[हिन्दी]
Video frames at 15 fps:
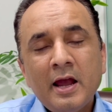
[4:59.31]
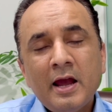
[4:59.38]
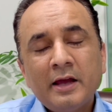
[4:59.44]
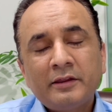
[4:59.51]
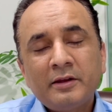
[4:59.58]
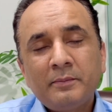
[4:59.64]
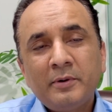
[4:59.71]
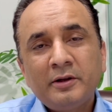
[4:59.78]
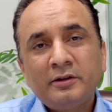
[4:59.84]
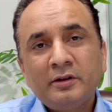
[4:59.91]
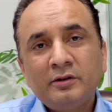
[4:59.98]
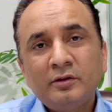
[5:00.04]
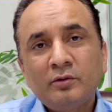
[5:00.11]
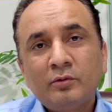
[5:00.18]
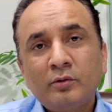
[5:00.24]
ऐसे पेशेंट
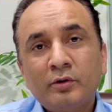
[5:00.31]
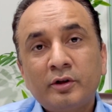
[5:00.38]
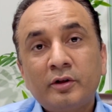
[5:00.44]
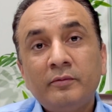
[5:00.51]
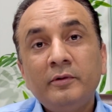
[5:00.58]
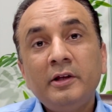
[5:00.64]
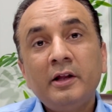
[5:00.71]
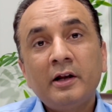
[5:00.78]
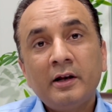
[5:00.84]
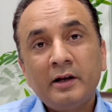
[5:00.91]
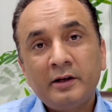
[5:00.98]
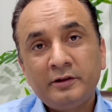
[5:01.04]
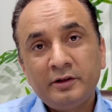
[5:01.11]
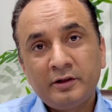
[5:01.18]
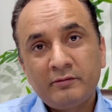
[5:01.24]
जिनको सीवियर
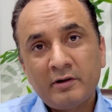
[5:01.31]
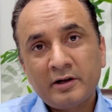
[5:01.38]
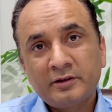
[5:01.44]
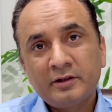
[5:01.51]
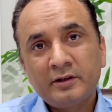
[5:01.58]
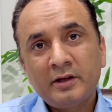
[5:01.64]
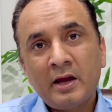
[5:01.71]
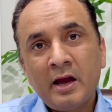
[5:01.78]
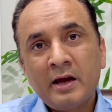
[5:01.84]
एलर्जिक रिएक्शन या